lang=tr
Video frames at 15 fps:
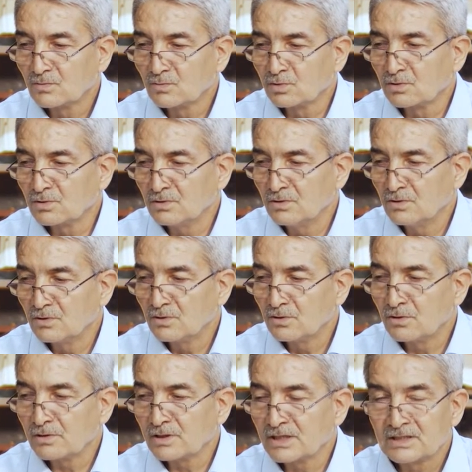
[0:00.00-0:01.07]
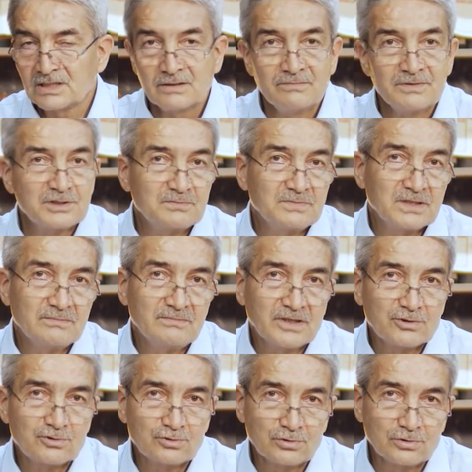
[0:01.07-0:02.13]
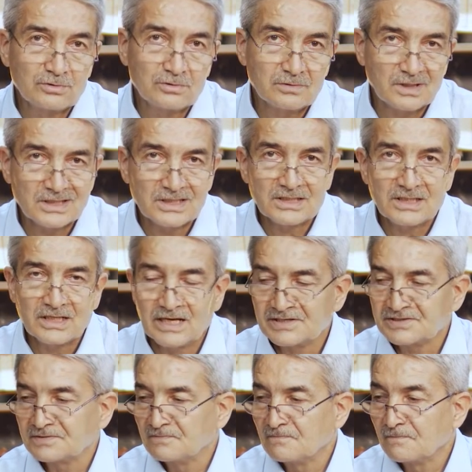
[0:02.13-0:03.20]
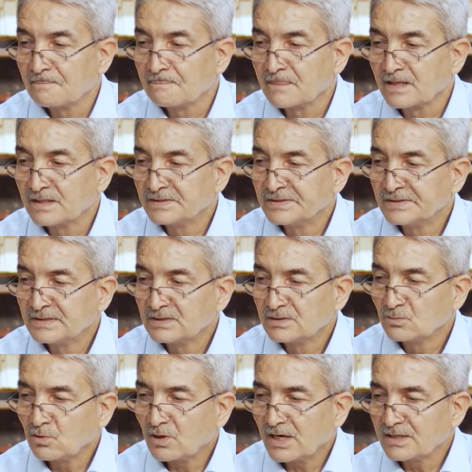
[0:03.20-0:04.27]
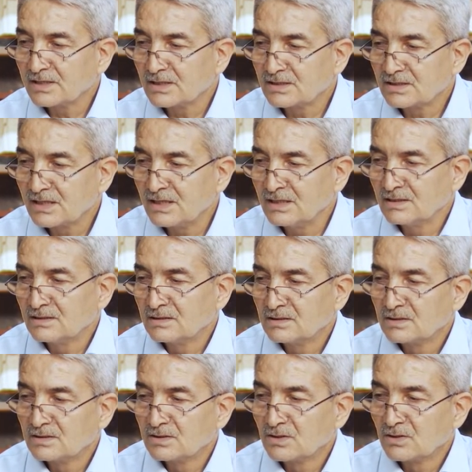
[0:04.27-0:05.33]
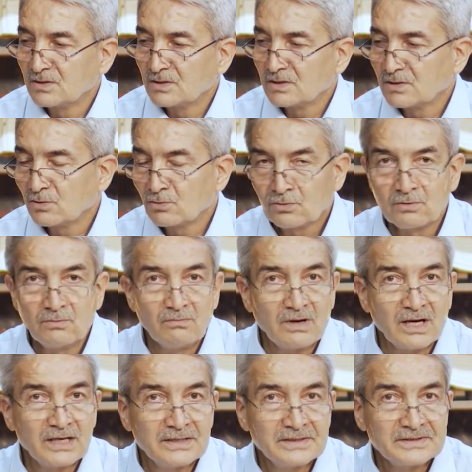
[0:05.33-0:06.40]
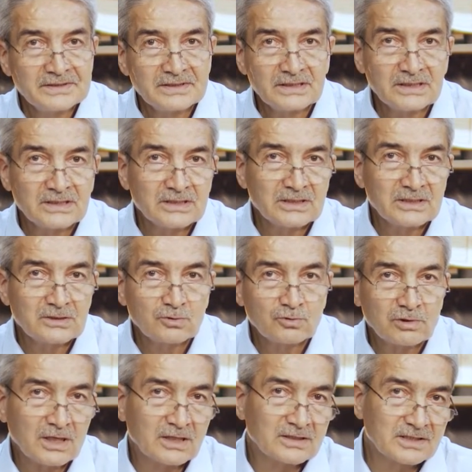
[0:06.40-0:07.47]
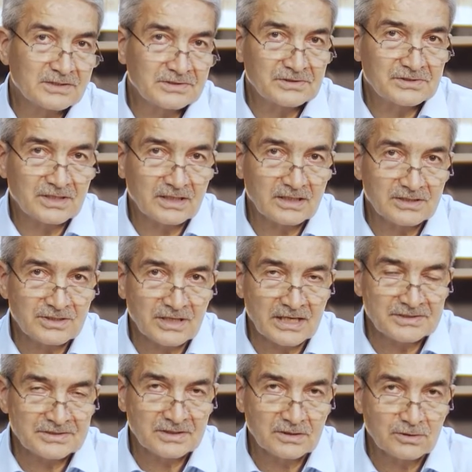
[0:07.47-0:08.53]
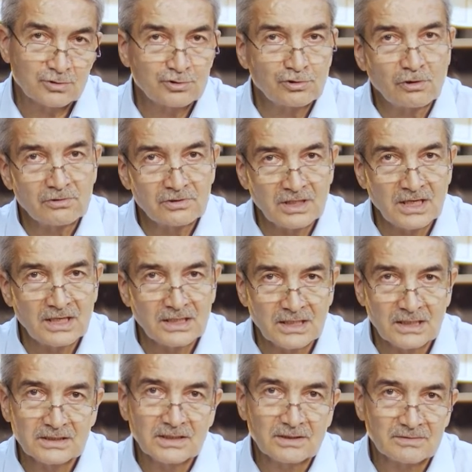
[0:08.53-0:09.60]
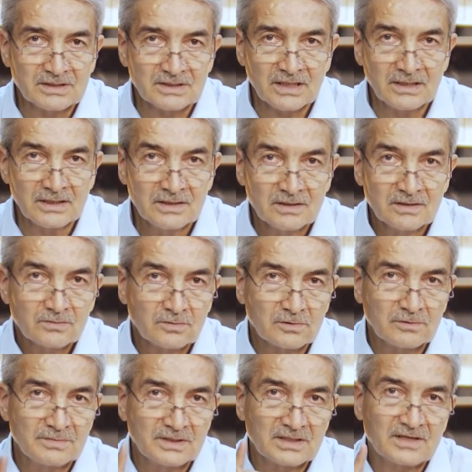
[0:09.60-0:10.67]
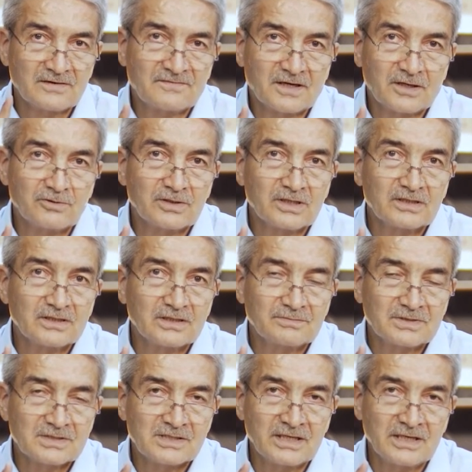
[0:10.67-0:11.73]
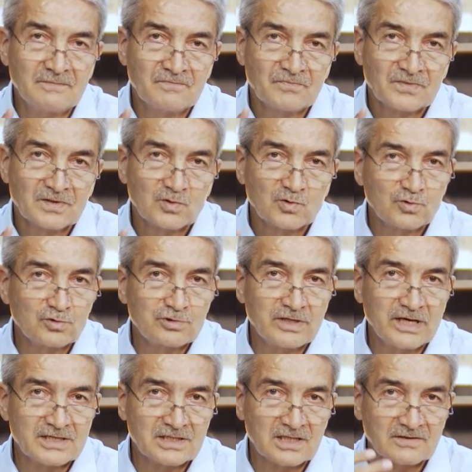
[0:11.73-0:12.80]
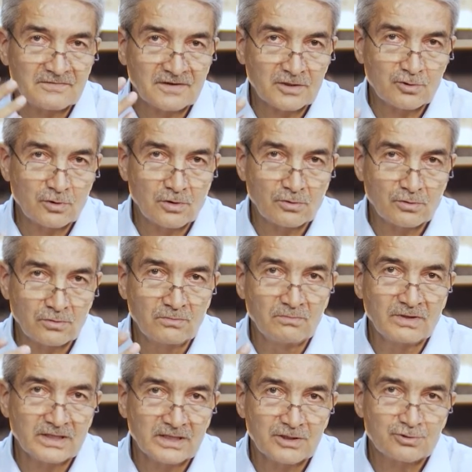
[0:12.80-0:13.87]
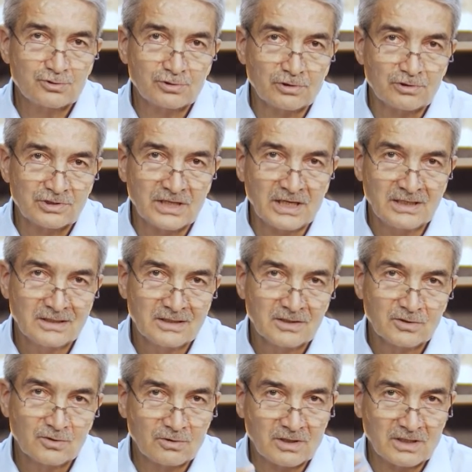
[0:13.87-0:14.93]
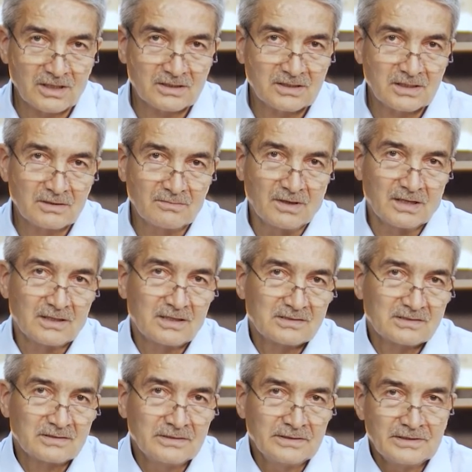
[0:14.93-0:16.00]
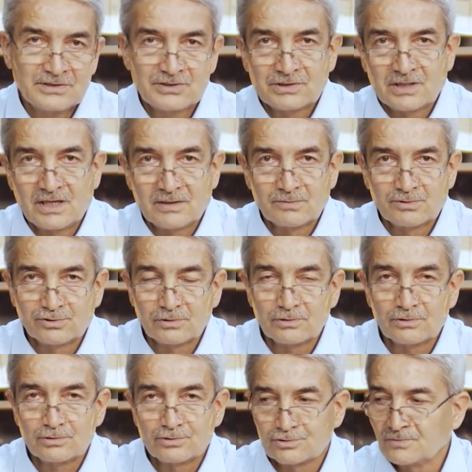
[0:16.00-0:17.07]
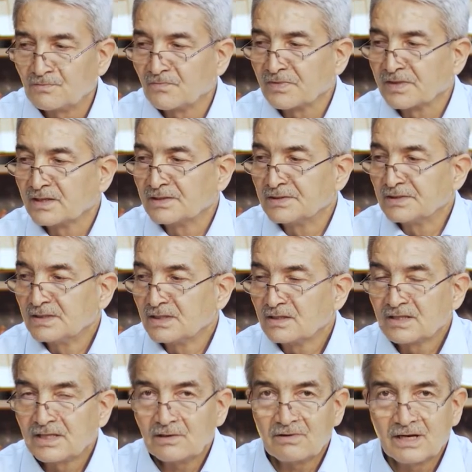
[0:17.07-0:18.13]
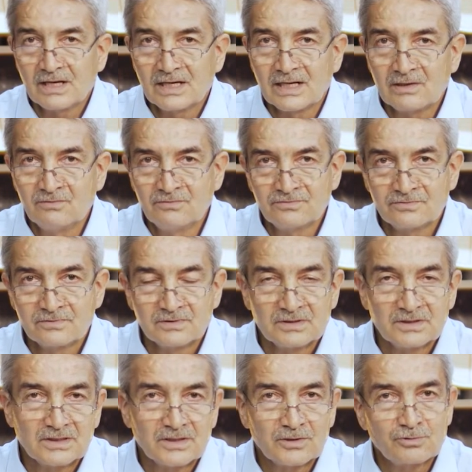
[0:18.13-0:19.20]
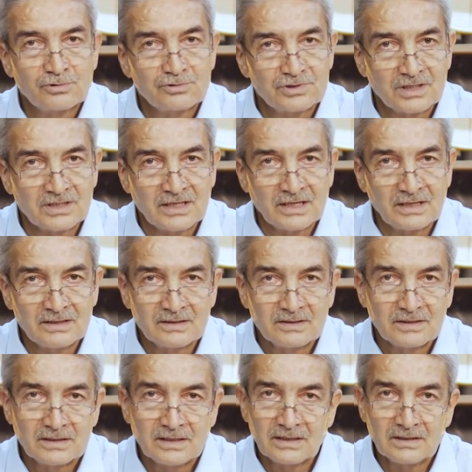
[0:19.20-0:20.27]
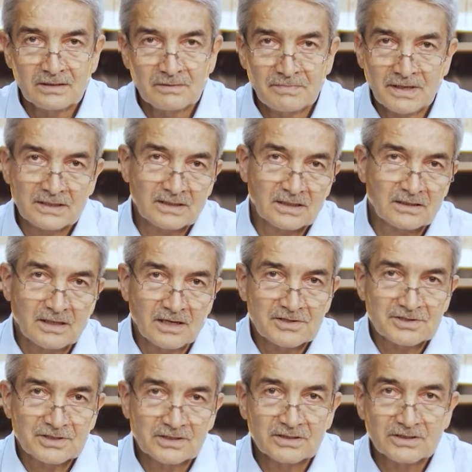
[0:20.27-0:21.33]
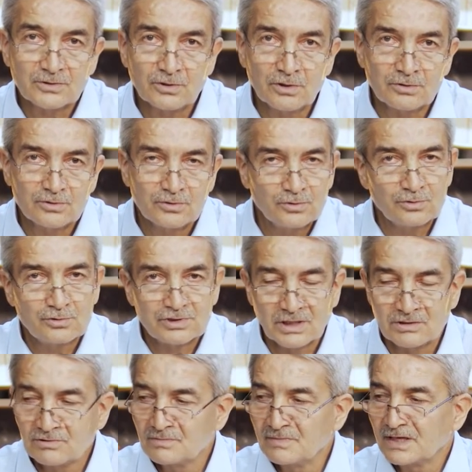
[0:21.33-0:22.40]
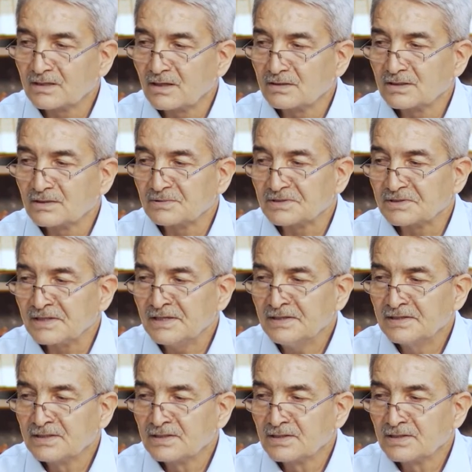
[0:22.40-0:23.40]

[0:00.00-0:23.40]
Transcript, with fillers: Bu öğretilmiş bir mecnun dediler. Bu ayette sümme e, Kur'an'da sıkça geçer. Sonra anlamında. Bunu bir defa öğrendiğimizde yüzlerce defa sümme geçiyorsa oralarda da manasını çıkarmış oluruz. Tevellev e, Türkçe'de ee, pek de karşılığı yok. Yüz çevirmek anlamında.